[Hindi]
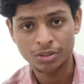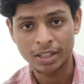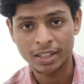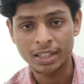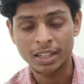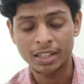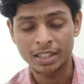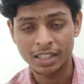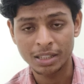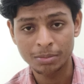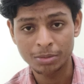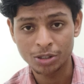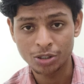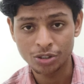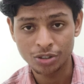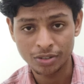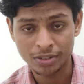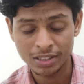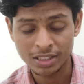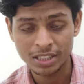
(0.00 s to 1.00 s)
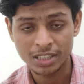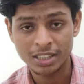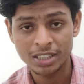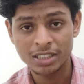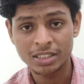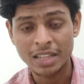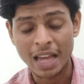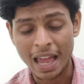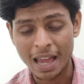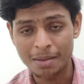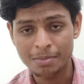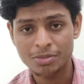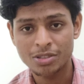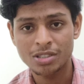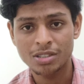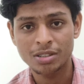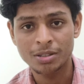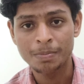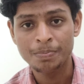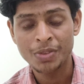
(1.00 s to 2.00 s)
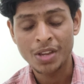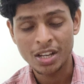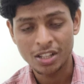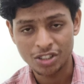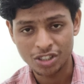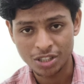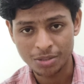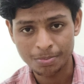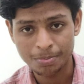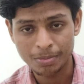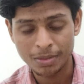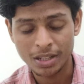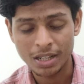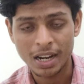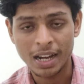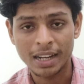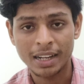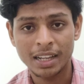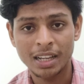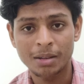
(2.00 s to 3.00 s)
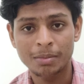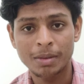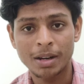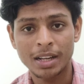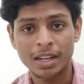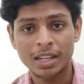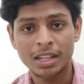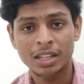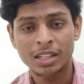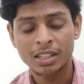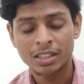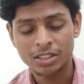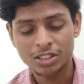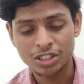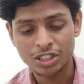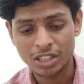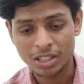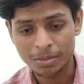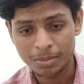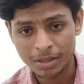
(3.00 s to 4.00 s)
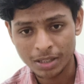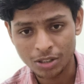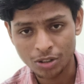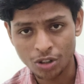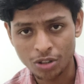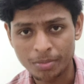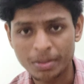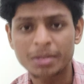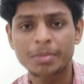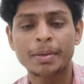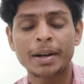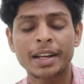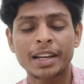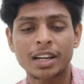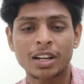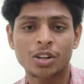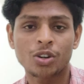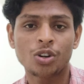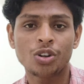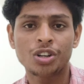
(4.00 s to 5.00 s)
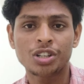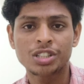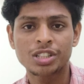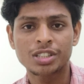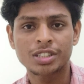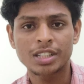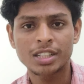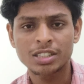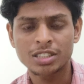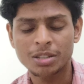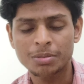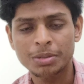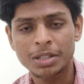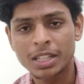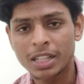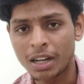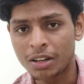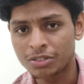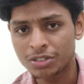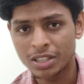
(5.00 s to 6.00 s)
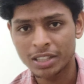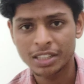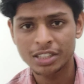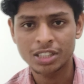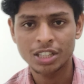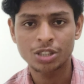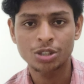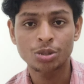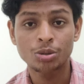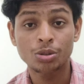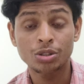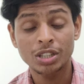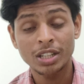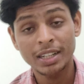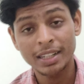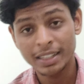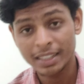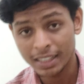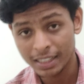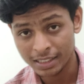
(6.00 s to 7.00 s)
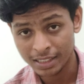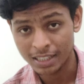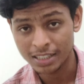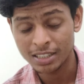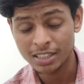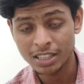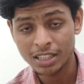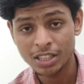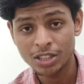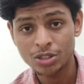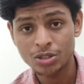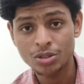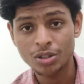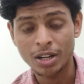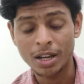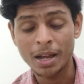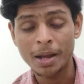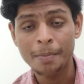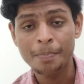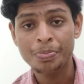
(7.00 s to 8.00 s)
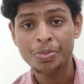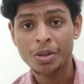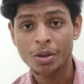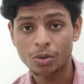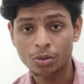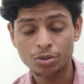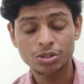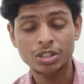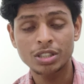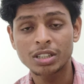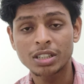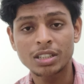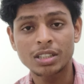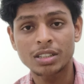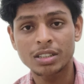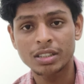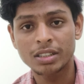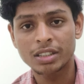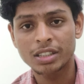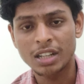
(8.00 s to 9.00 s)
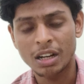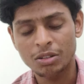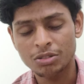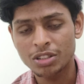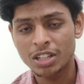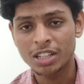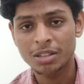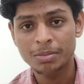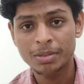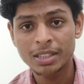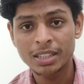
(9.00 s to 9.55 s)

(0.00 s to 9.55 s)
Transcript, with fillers: है ना डीम्ड यूनिवर्सिटीज़ एम्स जिपमर आगे हमारे जितने भी गवर्नमेंट मेडिकल कॉलेजेस है सबकी काउंसलिंग इसके थ्रू होती है एंड ई की जो है उसकी काउंसलिंग